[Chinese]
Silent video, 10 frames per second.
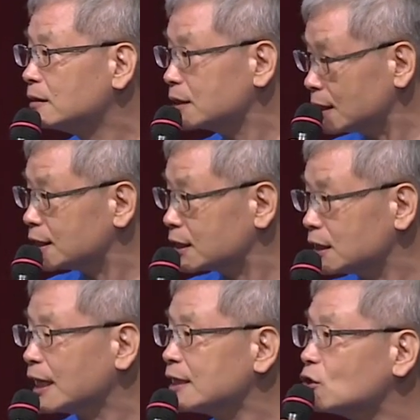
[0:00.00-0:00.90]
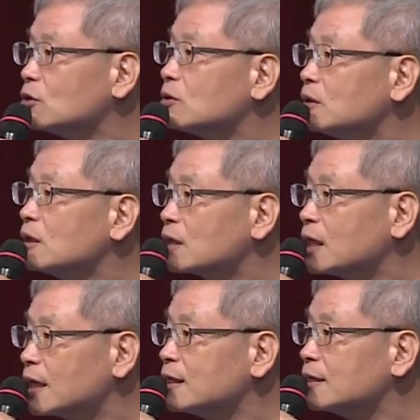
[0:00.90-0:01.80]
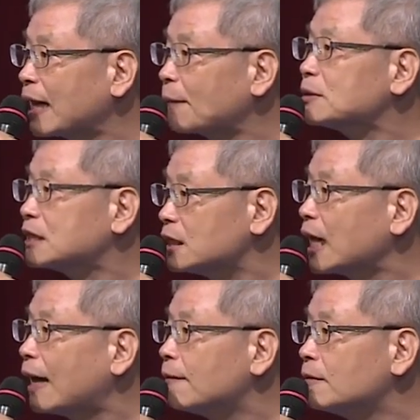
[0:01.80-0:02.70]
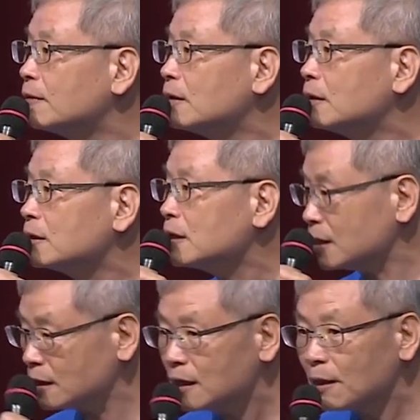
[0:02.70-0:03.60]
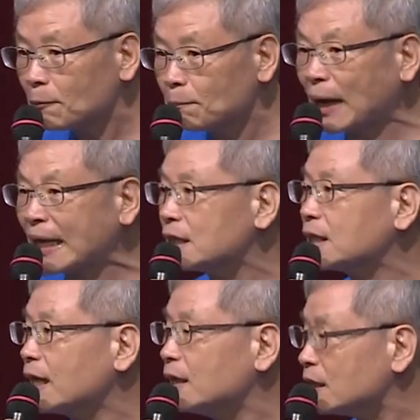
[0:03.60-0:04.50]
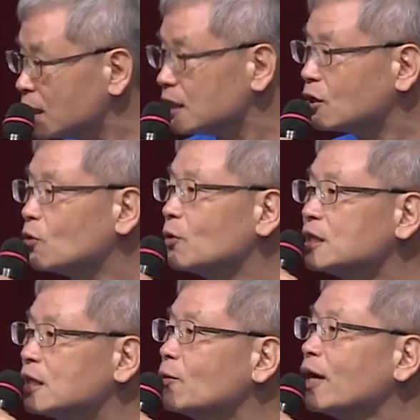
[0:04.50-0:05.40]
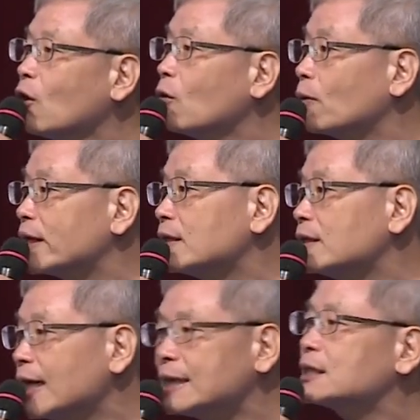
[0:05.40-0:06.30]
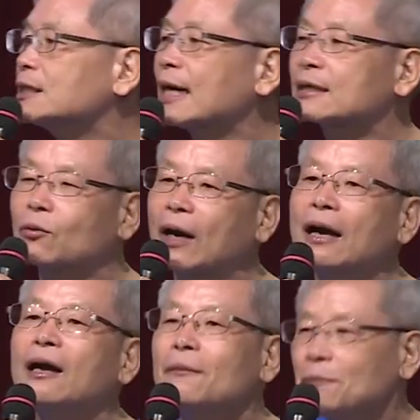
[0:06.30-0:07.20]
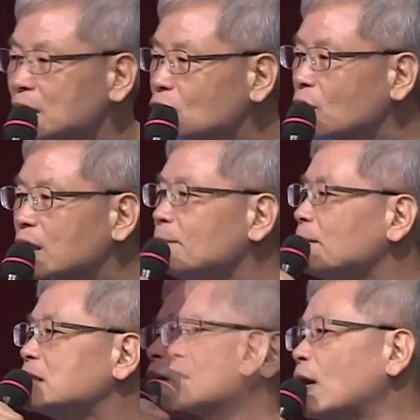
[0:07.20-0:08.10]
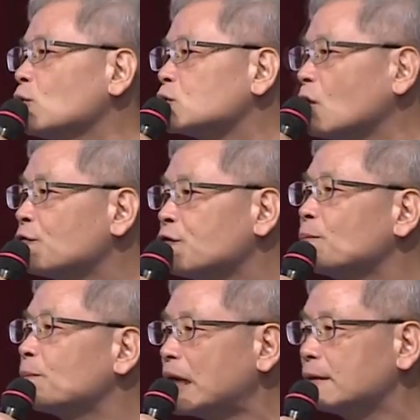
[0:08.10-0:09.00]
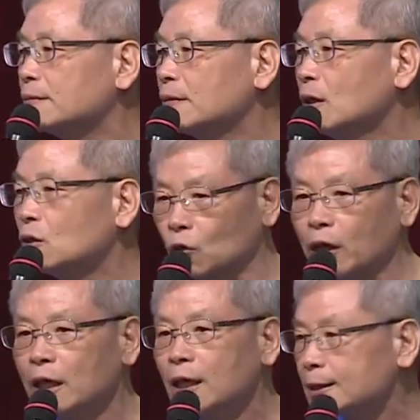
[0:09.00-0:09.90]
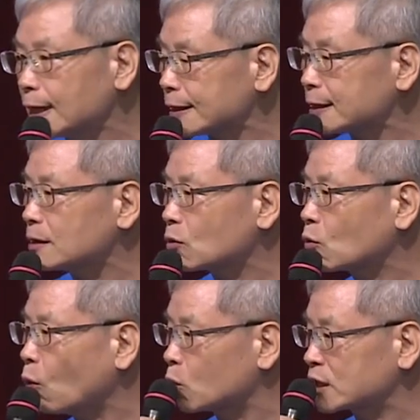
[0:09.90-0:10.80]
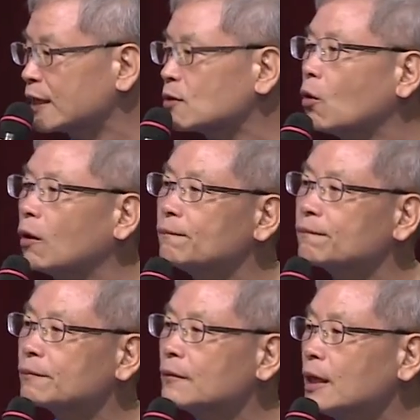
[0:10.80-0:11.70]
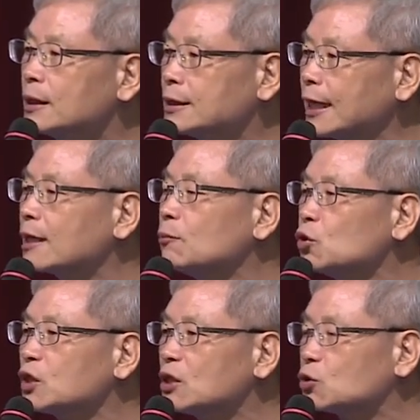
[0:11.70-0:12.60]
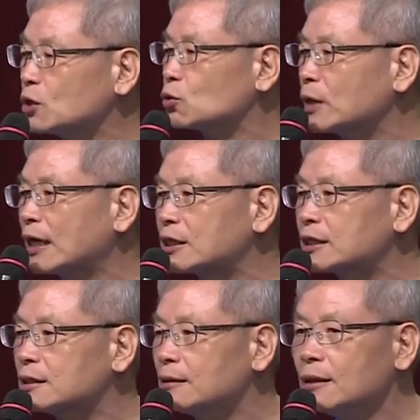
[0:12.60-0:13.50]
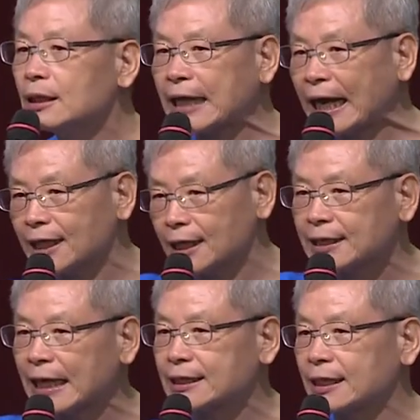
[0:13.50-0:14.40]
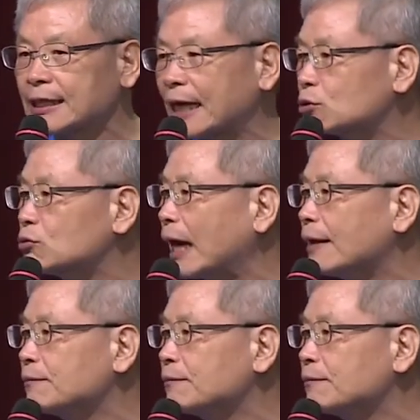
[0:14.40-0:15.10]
甚至几天就可能来不及了，你慢一天，你以后一定会后悔的。类似这样的话，民众根本是无从分辨，所以这个是果生果。这个目的最主要的是，当你一旦检查出来，